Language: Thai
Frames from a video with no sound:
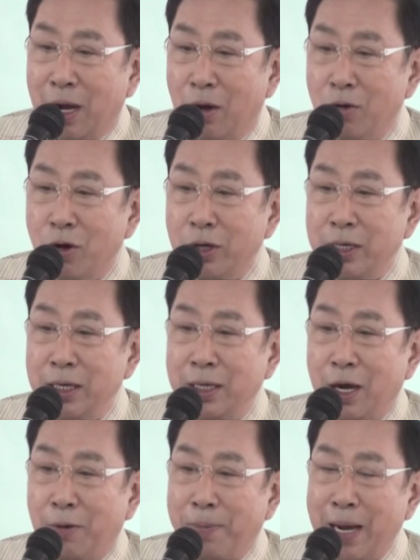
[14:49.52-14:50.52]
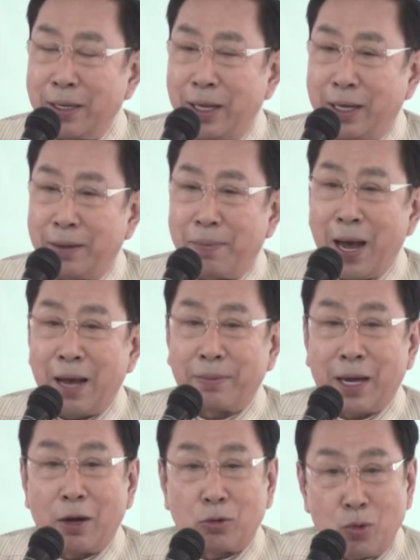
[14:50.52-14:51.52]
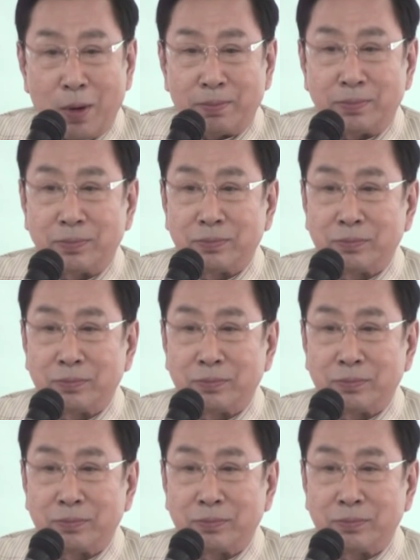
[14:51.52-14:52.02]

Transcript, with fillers: เขาก็ดึงเอาพรรคเอกภาพเข้าร่วม